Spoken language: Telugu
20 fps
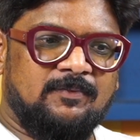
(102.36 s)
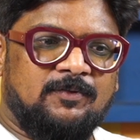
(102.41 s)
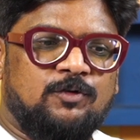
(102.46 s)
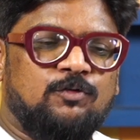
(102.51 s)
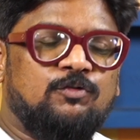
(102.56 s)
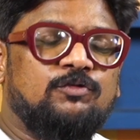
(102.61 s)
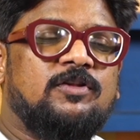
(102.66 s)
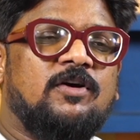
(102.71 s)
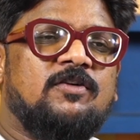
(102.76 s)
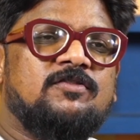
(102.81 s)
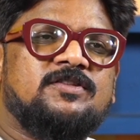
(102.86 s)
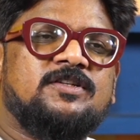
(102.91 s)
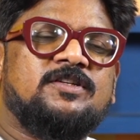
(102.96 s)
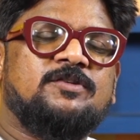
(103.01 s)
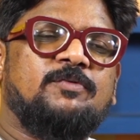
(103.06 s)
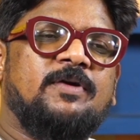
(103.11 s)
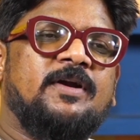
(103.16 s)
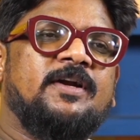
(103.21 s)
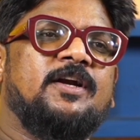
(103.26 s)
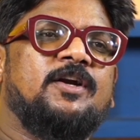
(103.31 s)
టూ థౌజండ్
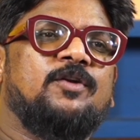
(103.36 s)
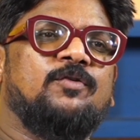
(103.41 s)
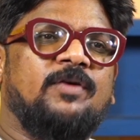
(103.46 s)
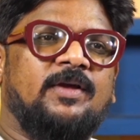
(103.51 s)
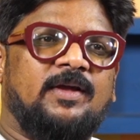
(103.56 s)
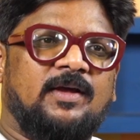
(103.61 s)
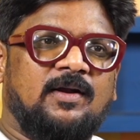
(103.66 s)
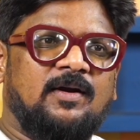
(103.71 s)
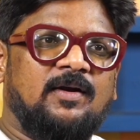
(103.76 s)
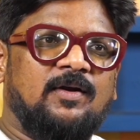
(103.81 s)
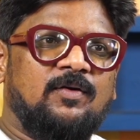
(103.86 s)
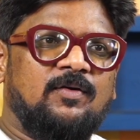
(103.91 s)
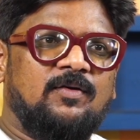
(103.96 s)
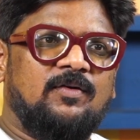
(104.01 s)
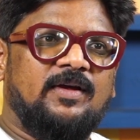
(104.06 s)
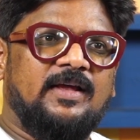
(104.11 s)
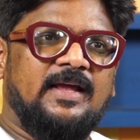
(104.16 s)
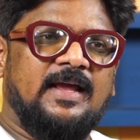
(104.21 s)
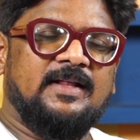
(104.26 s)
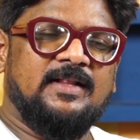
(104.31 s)
ట్వంటీ టూ ఇయర్లో
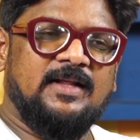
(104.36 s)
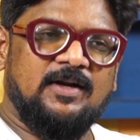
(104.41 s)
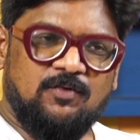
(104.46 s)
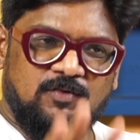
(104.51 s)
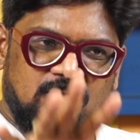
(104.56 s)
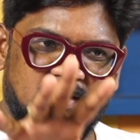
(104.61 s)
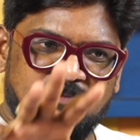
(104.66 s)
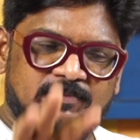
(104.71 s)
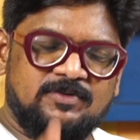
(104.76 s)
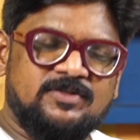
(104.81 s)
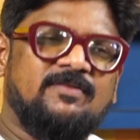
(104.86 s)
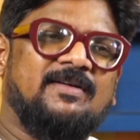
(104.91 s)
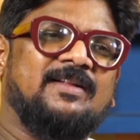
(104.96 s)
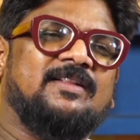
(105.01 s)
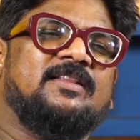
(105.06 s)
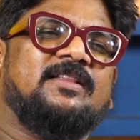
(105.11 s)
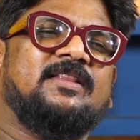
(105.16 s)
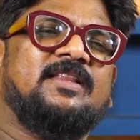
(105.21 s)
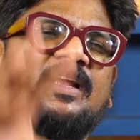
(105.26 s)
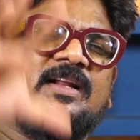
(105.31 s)
ఏదన్న ఒక అంశం
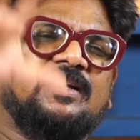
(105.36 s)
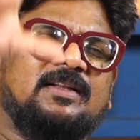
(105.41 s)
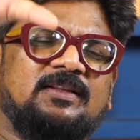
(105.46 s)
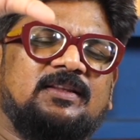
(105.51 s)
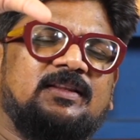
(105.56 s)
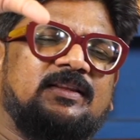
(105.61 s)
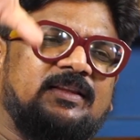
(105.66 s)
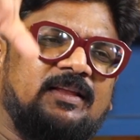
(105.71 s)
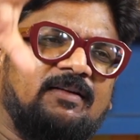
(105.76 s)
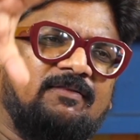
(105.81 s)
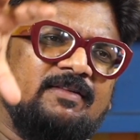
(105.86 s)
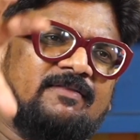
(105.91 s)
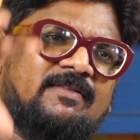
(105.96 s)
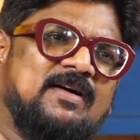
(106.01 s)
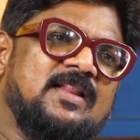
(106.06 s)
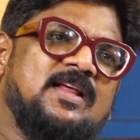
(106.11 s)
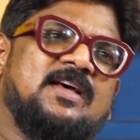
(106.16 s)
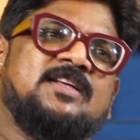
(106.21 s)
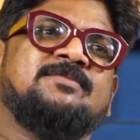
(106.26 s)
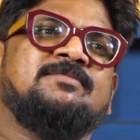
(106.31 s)
అత్యంత
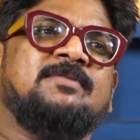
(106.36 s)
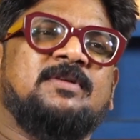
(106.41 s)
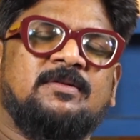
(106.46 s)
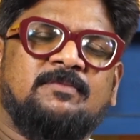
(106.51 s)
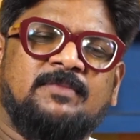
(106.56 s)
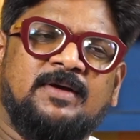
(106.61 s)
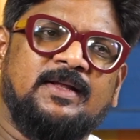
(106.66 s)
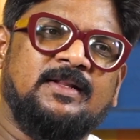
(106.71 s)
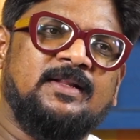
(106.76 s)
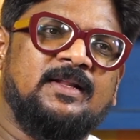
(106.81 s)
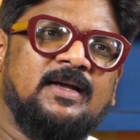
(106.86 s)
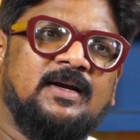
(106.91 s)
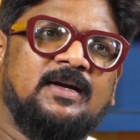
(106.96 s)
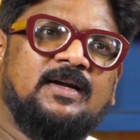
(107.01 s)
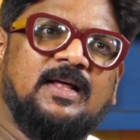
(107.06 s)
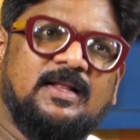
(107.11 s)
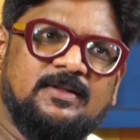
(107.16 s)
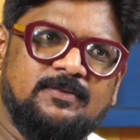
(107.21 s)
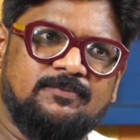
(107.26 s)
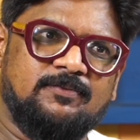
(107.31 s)
వివాదాస్పదం అయింది
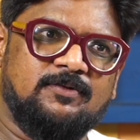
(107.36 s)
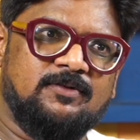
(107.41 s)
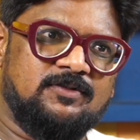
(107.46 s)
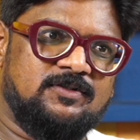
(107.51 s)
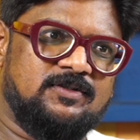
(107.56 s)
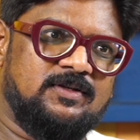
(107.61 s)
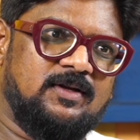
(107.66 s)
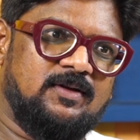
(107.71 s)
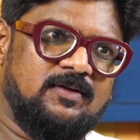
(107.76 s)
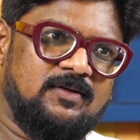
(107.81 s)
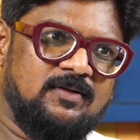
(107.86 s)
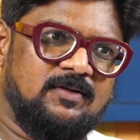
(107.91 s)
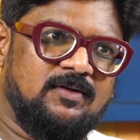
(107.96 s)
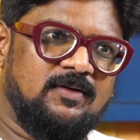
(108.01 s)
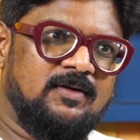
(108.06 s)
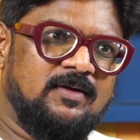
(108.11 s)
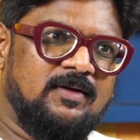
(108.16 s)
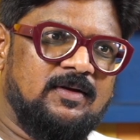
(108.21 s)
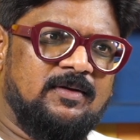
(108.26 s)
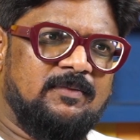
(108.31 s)
అంటే అది పురుషే
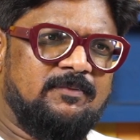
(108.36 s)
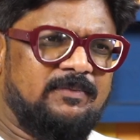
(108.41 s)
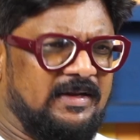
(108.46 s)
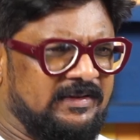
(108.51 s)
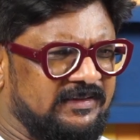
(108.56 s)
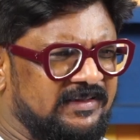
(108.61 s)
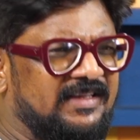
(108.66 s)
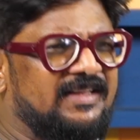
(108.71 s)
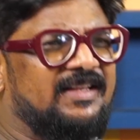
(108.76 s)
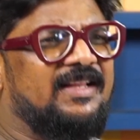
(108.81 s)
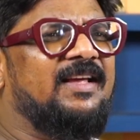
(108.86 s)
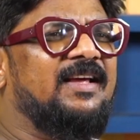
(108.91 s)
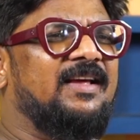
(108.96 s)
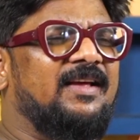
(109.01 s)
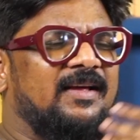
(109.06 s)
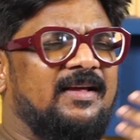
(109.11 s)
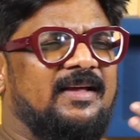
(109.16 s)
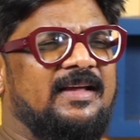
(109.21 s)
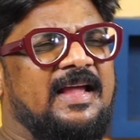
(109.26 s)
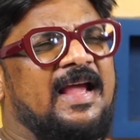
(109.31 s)
ప్రతిదీ
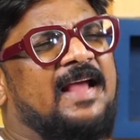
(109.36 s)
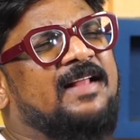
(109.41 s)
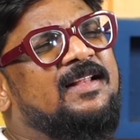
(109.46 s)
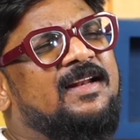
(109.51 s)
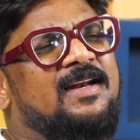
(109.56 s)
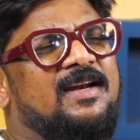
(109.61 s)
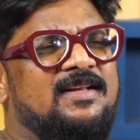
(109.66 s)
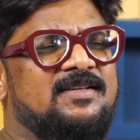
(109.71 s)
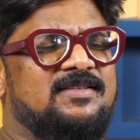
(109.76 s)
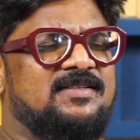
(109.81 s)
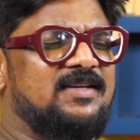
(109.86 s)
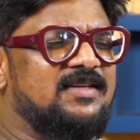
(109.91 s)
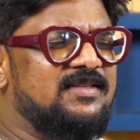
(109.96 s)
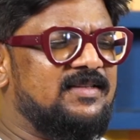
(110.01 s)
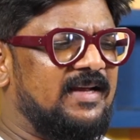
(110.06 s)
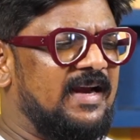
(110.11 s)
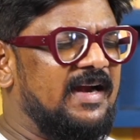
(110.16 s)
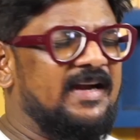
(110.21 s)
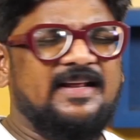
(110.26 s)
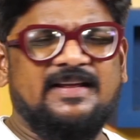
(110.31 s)
ఏది రిలీజ్
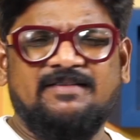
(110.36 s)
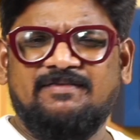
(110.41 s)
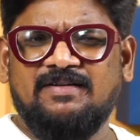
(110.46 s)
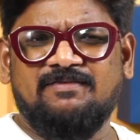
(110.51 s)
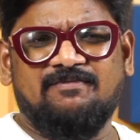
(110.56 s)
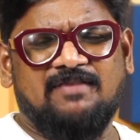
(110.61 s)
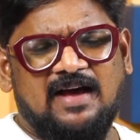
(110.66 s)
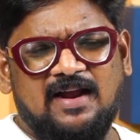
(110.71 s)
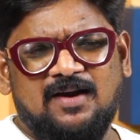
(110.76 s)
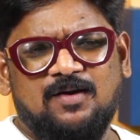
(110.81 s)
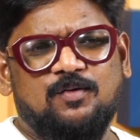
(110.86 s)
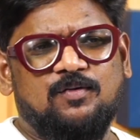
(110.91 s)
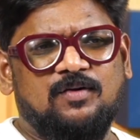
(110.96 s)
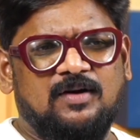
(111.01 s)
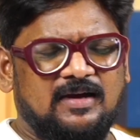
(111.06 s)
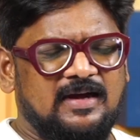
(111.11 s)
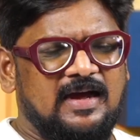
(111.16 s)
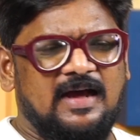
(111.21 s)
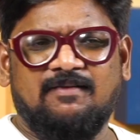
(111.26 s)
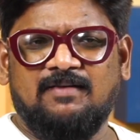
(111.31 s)
చేసే అండ్ ఈవెన్ వాళ్ళు
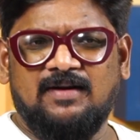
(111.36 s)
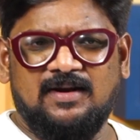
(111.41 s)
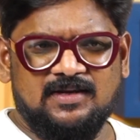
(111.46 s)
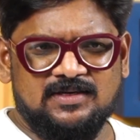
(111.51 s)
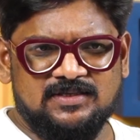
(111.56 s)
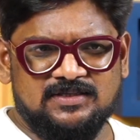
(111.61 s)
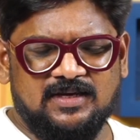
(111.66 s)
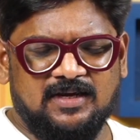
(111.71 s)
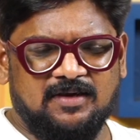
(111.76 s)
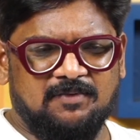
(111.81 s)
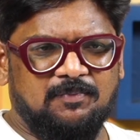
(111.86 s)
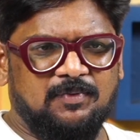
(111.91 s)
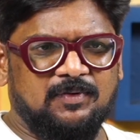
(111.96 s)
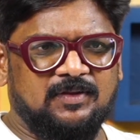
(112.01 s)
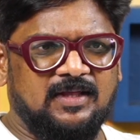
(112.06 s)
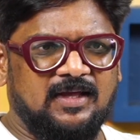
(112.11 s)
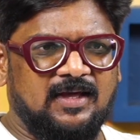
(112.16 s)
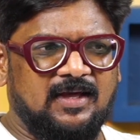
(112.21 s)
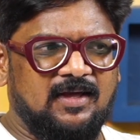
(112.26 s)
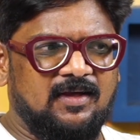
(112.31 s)
కూడా కావాలని
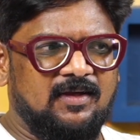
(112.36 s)
చేయకపోతే